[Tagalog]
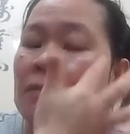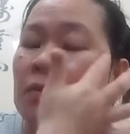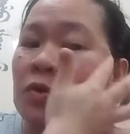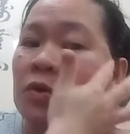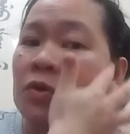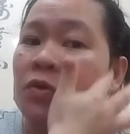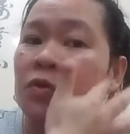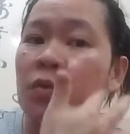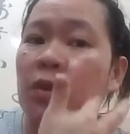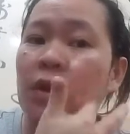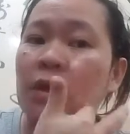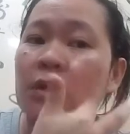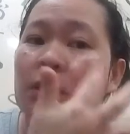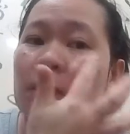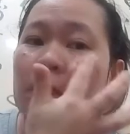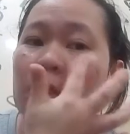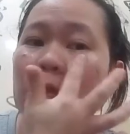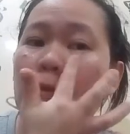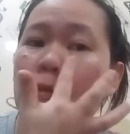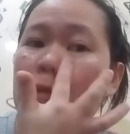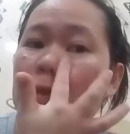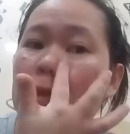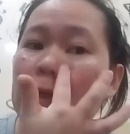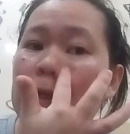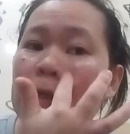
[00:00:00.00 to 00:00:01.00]
For 20
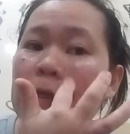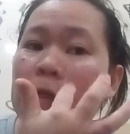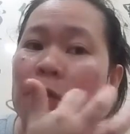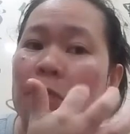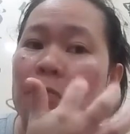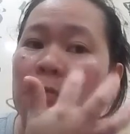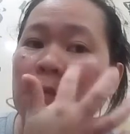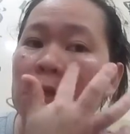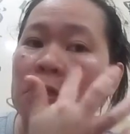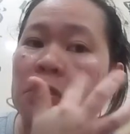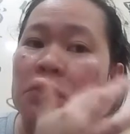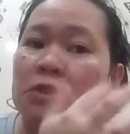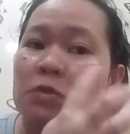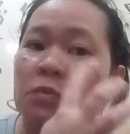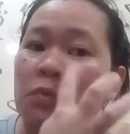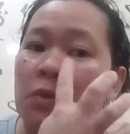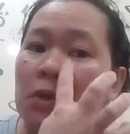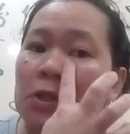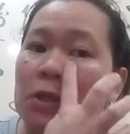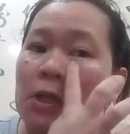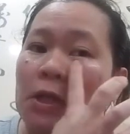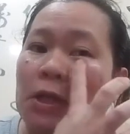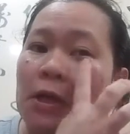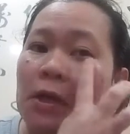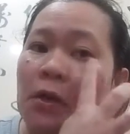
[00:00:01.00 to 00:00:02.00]
to 30 minutes,
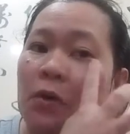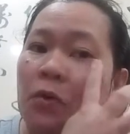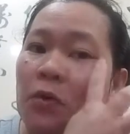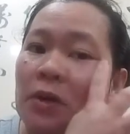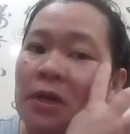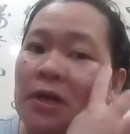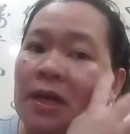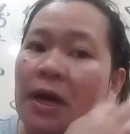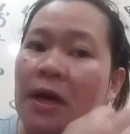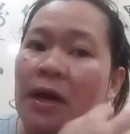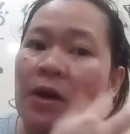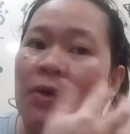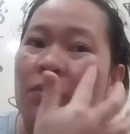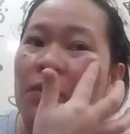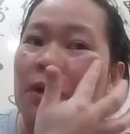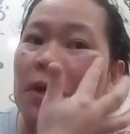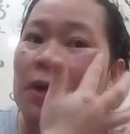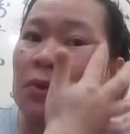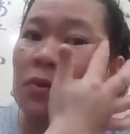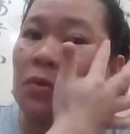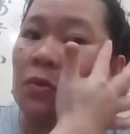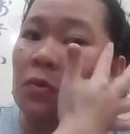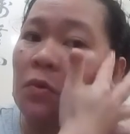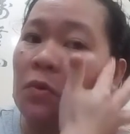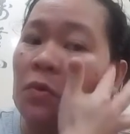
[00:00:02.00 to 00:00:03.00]
pwede rin 1 hour
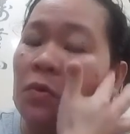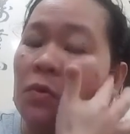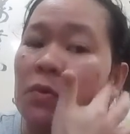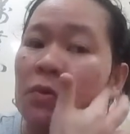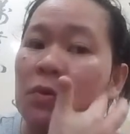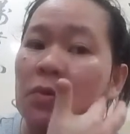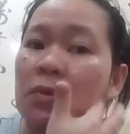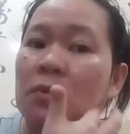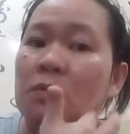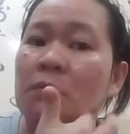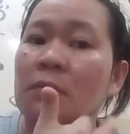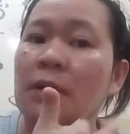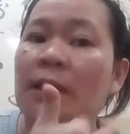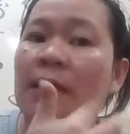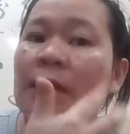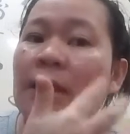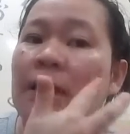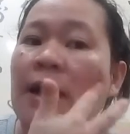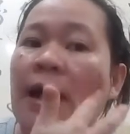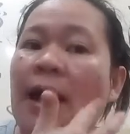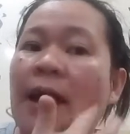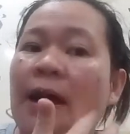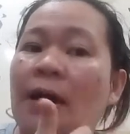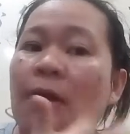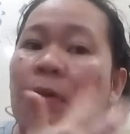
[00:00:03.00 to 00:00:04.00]
kung may
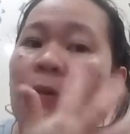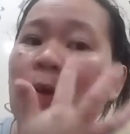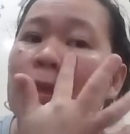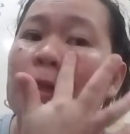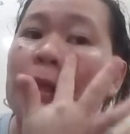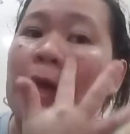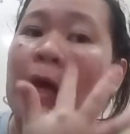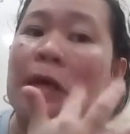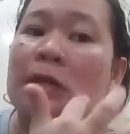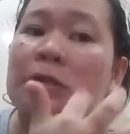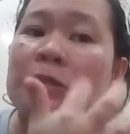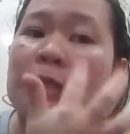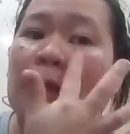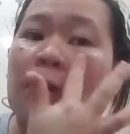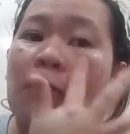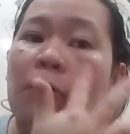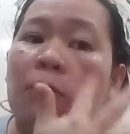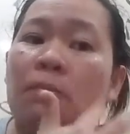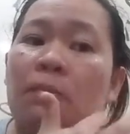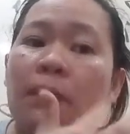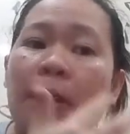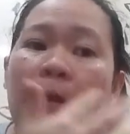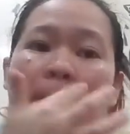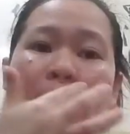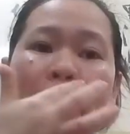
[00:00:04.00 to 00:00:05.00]
ginagawa tayo sa loob
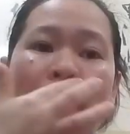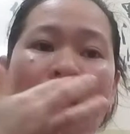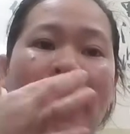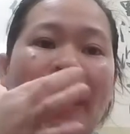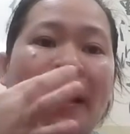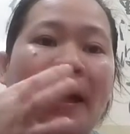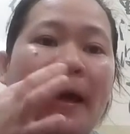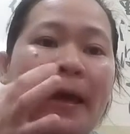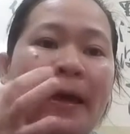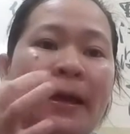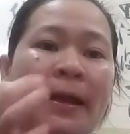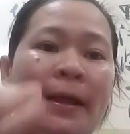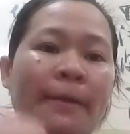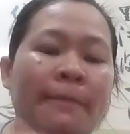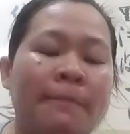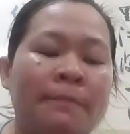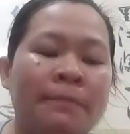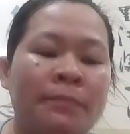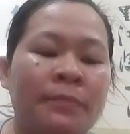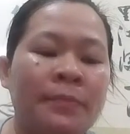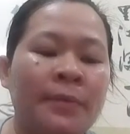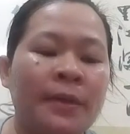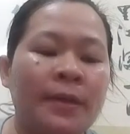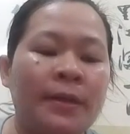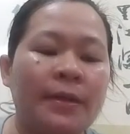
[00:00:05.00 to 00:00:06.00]
ng bahay
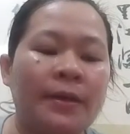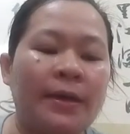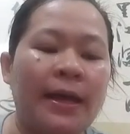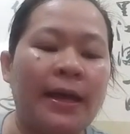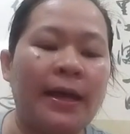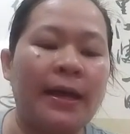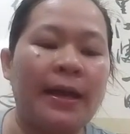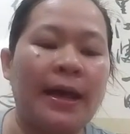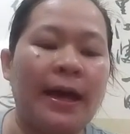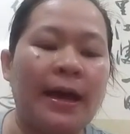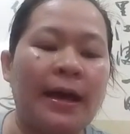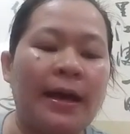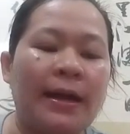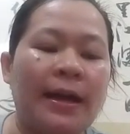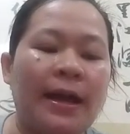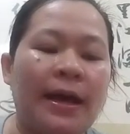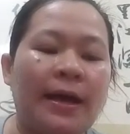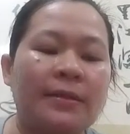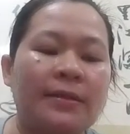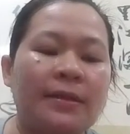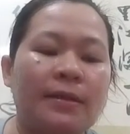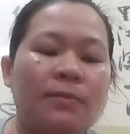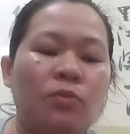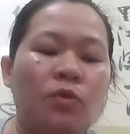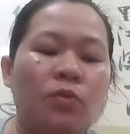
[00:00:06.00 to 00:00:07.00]
kailangan
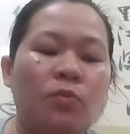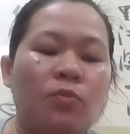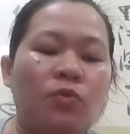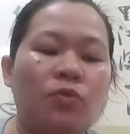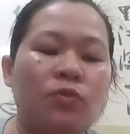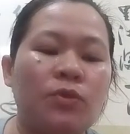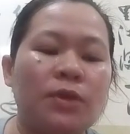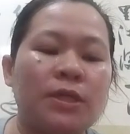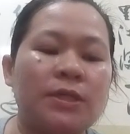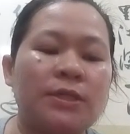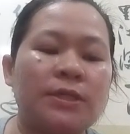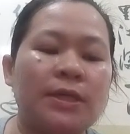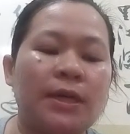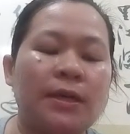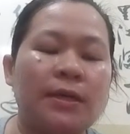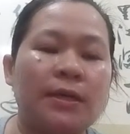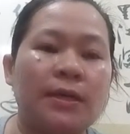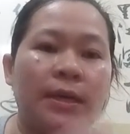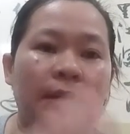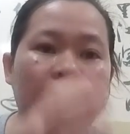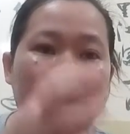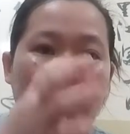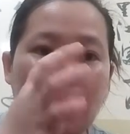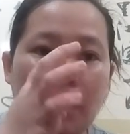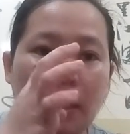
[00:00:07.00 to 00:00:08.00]
natin mo muna siyang
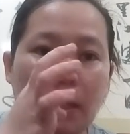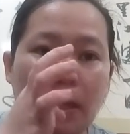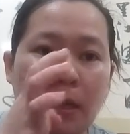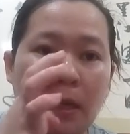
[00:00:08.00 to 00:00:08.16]
i